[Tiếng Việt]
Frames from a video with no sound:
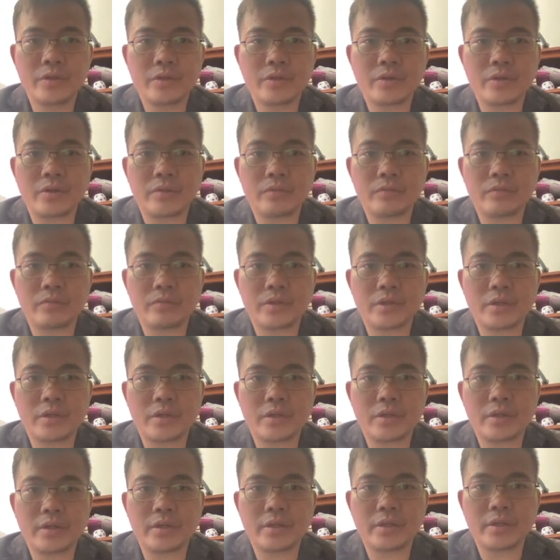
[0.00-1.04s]
trong
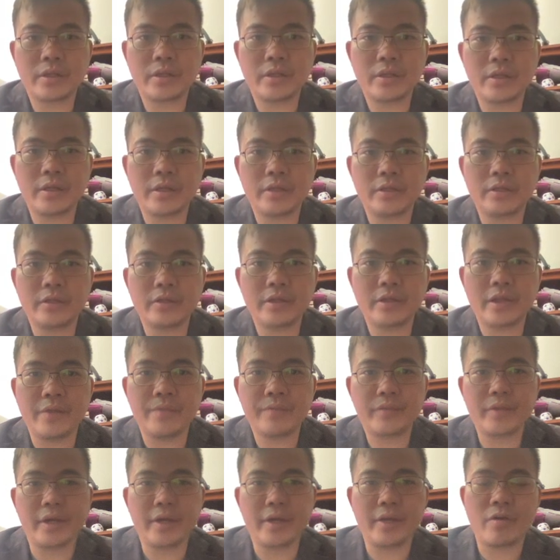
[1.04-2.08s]
à, cái lễ tưởng
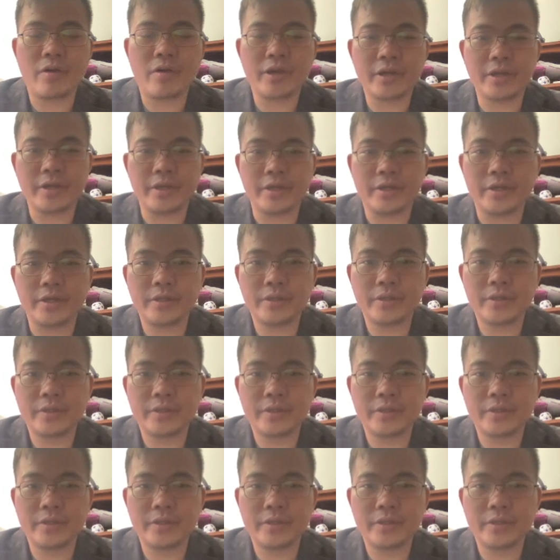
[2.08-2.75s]
niệm tại Hoa Kỳ